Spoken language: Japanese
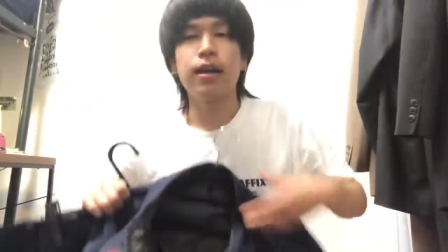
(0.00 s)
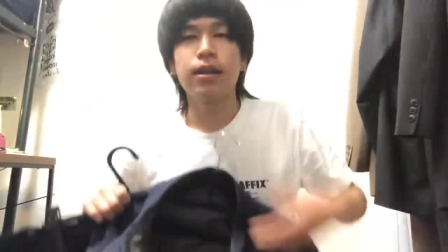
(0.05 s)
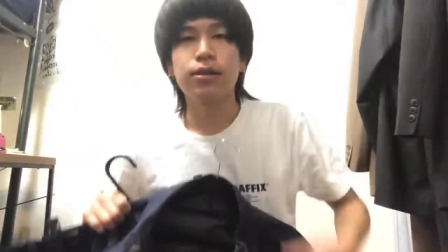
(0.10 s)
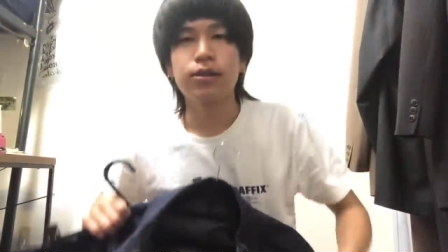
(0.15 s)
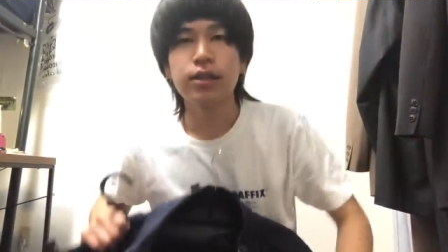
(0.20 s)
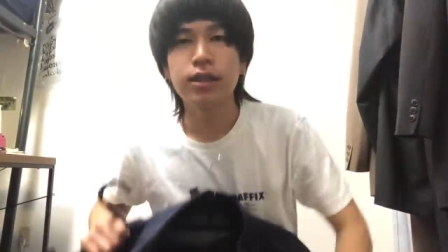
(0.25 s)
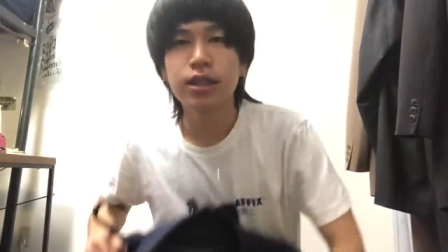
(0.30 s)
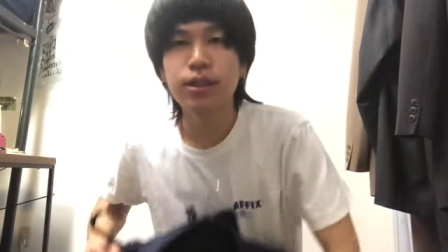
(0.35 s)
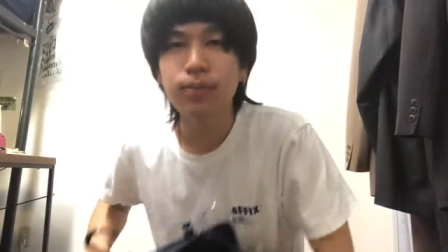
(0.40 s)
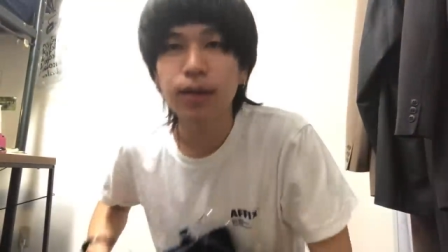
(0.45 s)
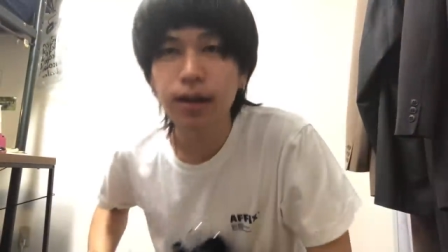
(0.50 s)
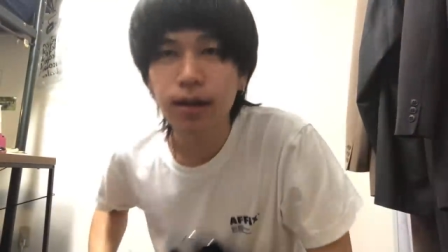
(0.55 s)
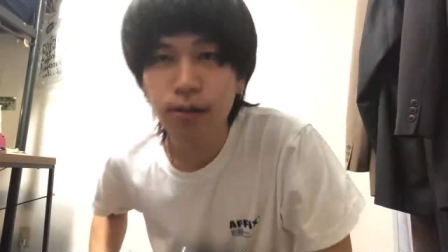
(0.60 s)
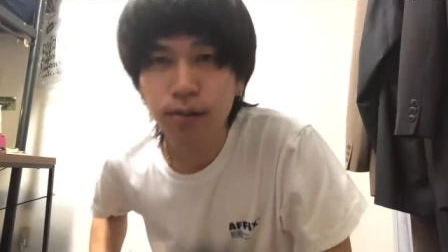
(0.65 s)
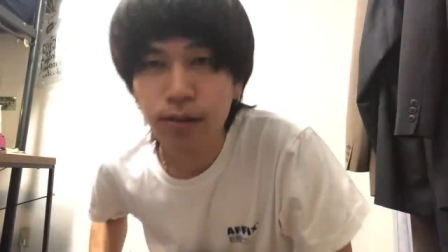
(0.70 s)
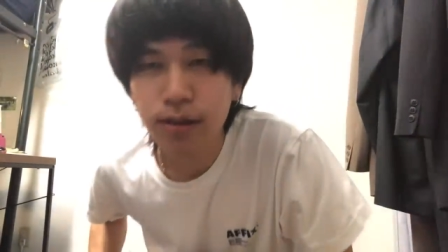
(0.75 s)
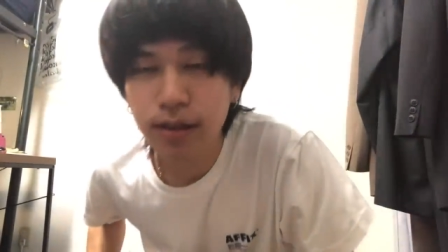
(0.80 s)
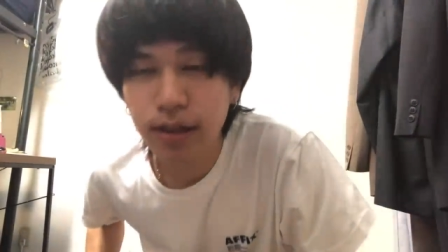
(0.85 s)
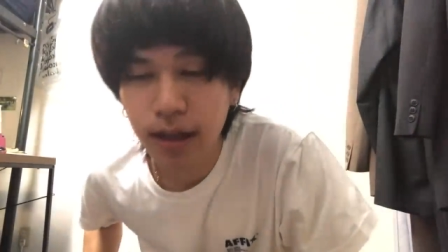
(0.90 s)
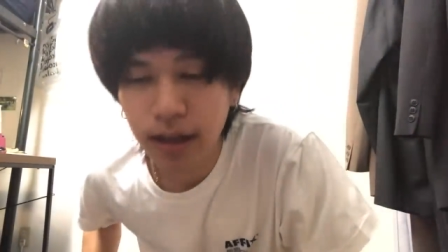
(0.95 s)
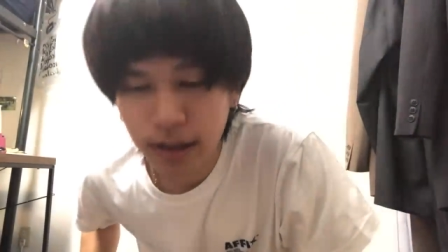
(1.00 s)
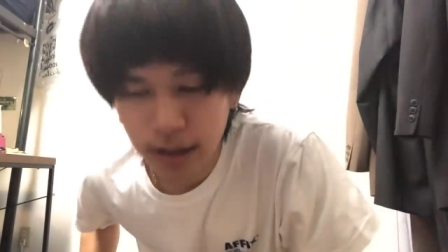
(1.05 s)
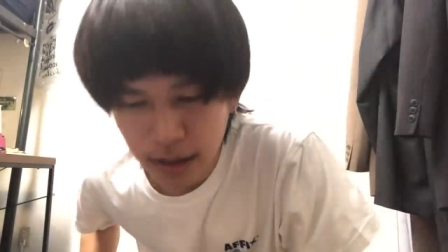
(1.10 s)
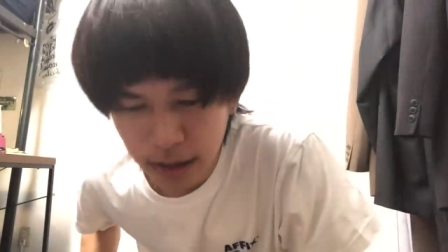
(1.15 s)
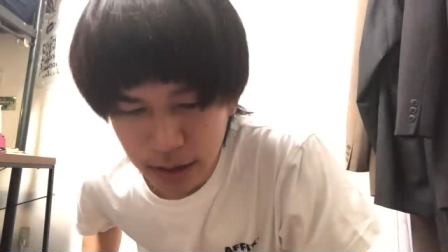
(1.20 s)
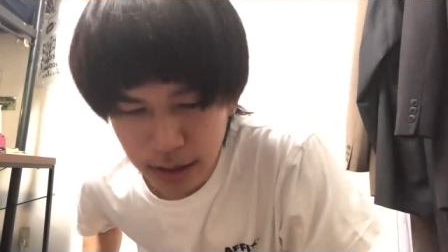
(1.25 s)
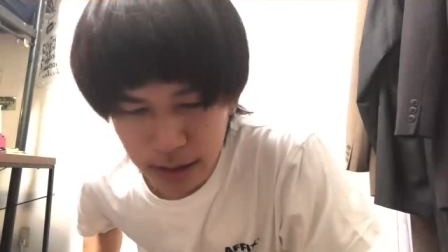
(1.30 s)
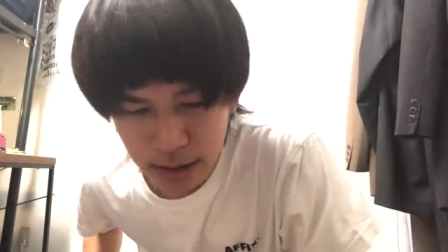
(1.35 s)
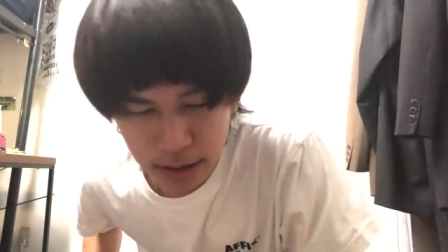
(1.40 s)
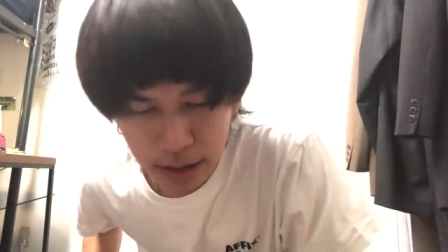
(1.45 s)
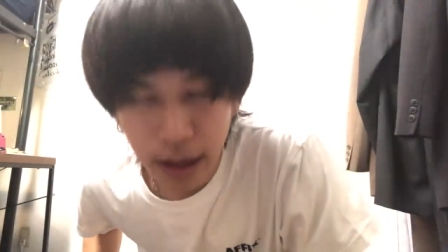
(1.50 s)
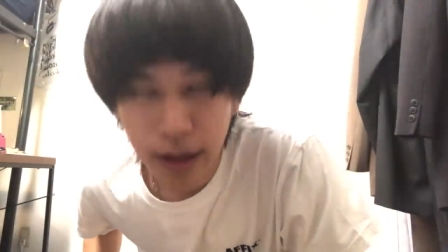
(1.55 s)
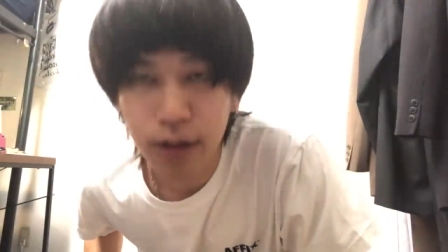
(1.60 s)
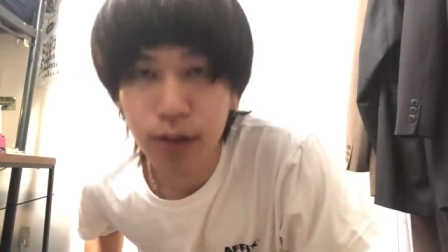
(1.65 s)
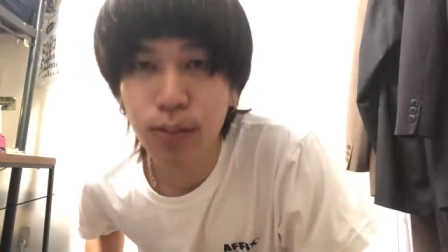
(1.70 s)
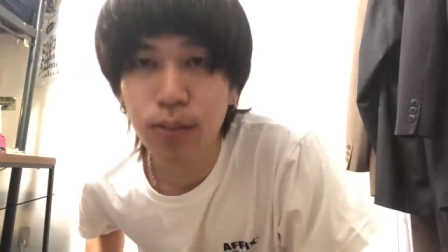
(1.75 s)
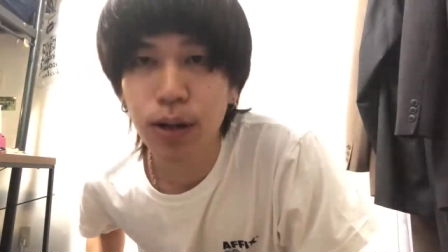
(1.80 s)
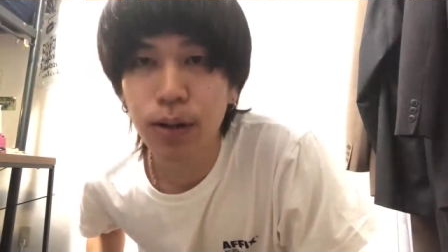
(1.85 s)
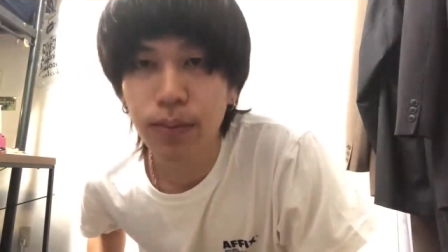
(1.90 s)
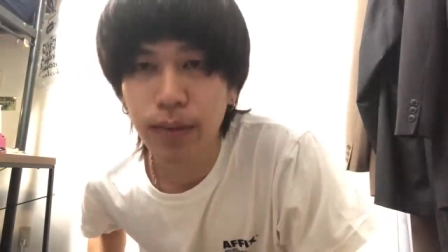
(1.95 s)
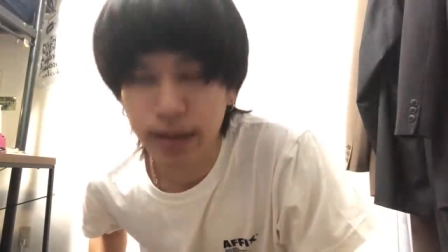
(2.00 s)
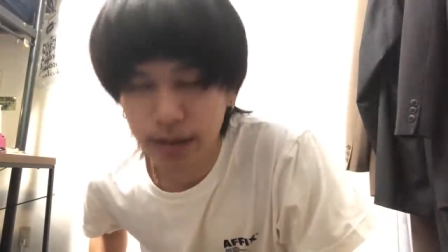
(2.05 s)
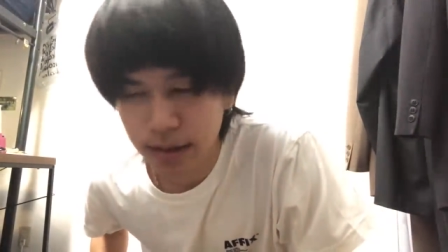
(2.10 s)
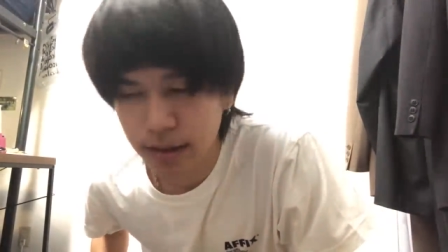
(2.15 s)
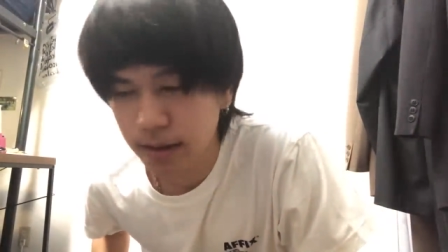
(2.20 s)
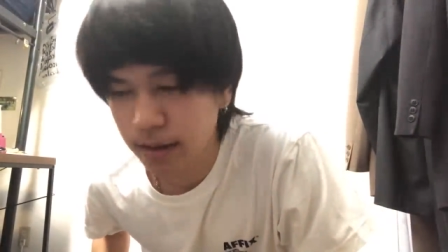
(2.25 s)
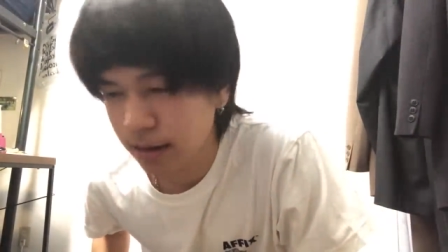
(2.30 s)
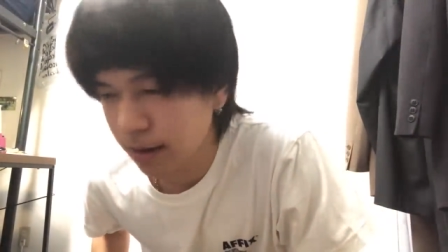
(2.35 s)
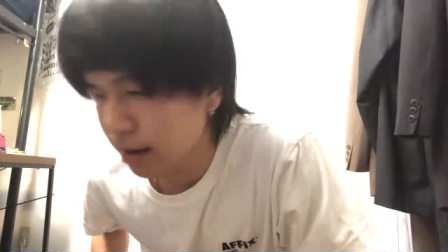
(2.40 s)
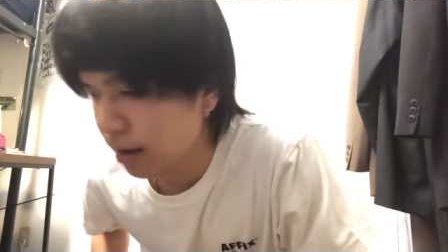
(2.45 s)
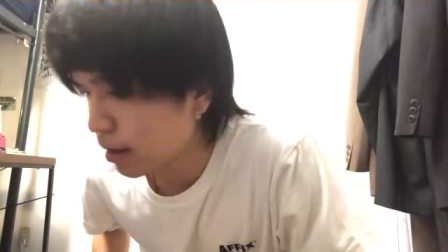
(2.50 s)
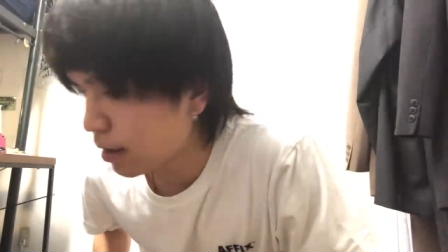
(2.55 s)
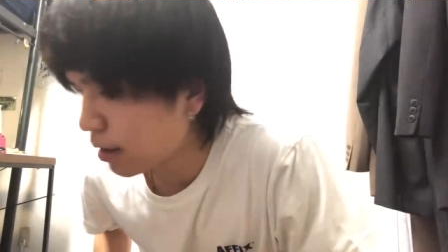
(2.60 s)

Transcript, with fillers: えーと、1万6000円にしたいと思います